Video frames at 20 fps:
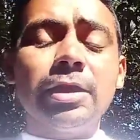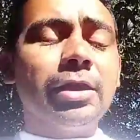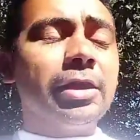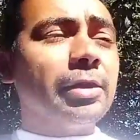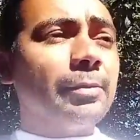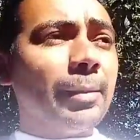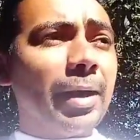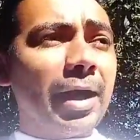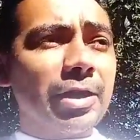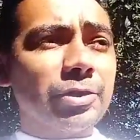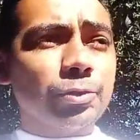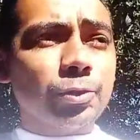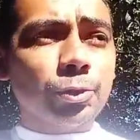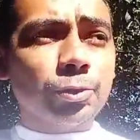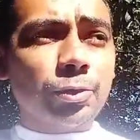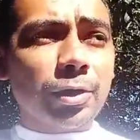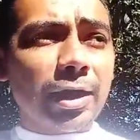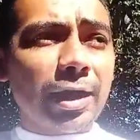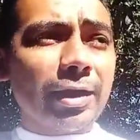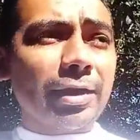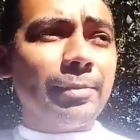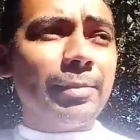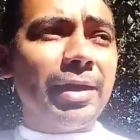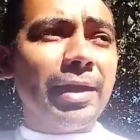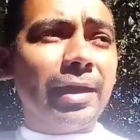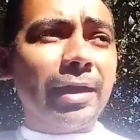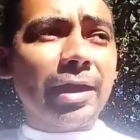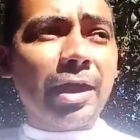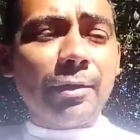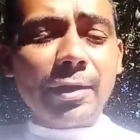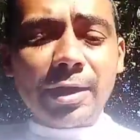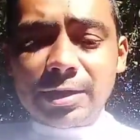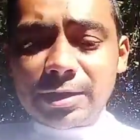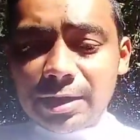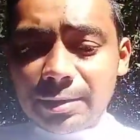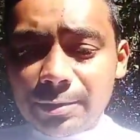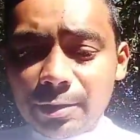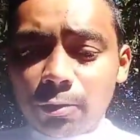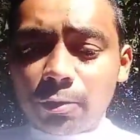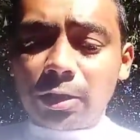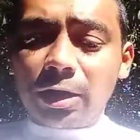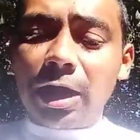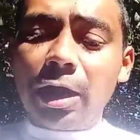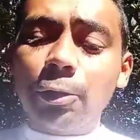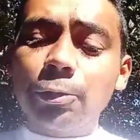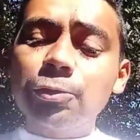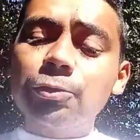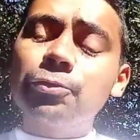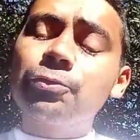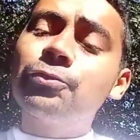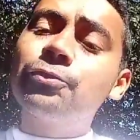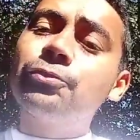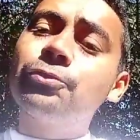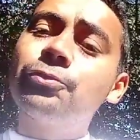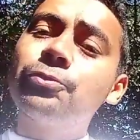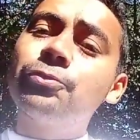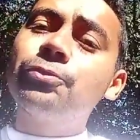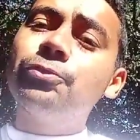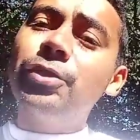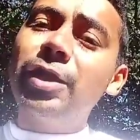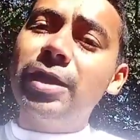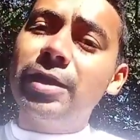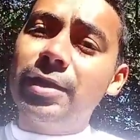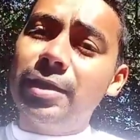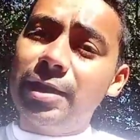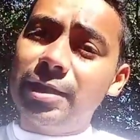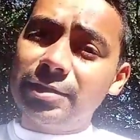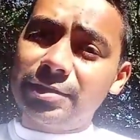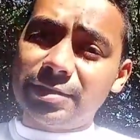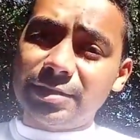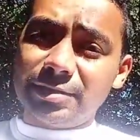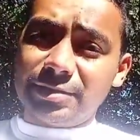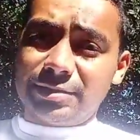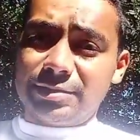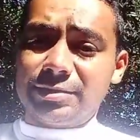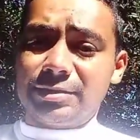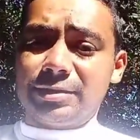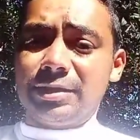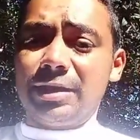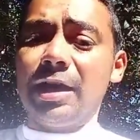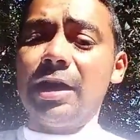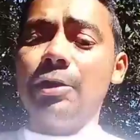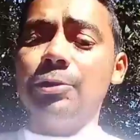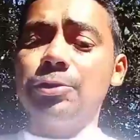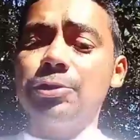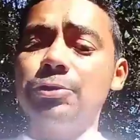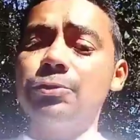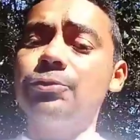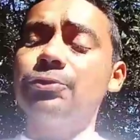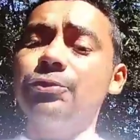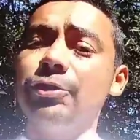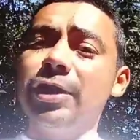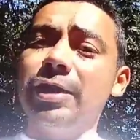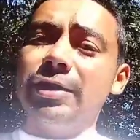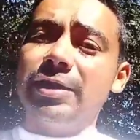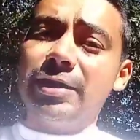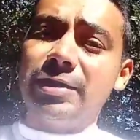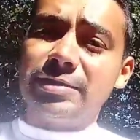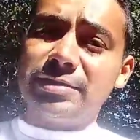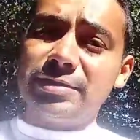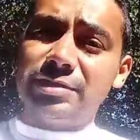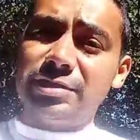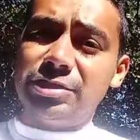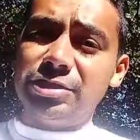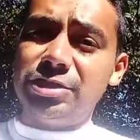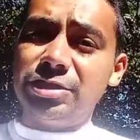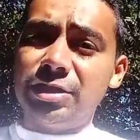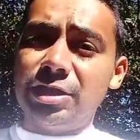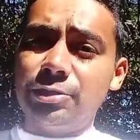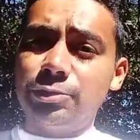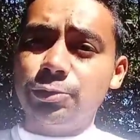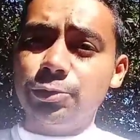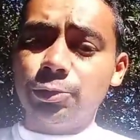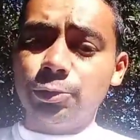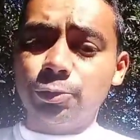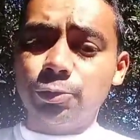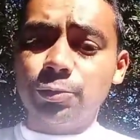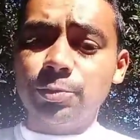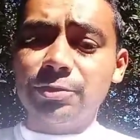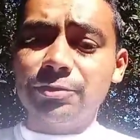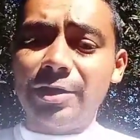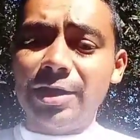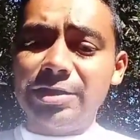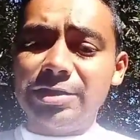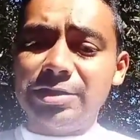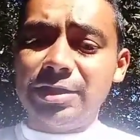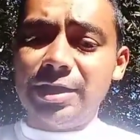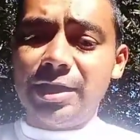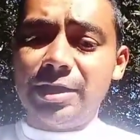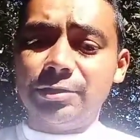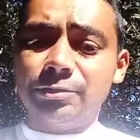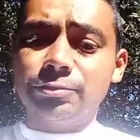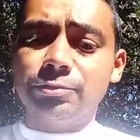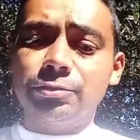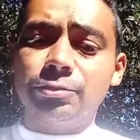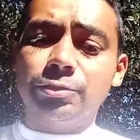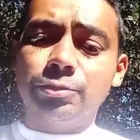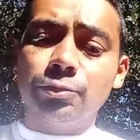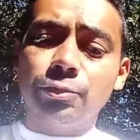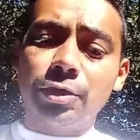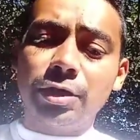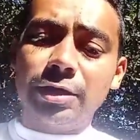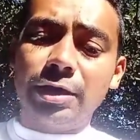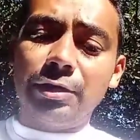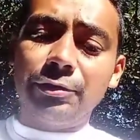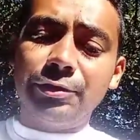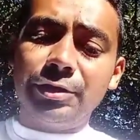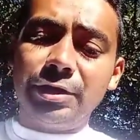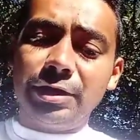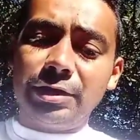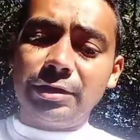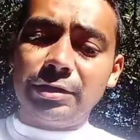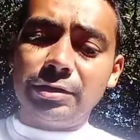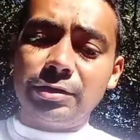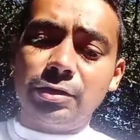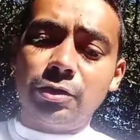Mais outro cara bem legal aí também, o Cláudio Fernandes. Cláudio Fernandes. Digita aí no YouTube, e vai direto no canal dele.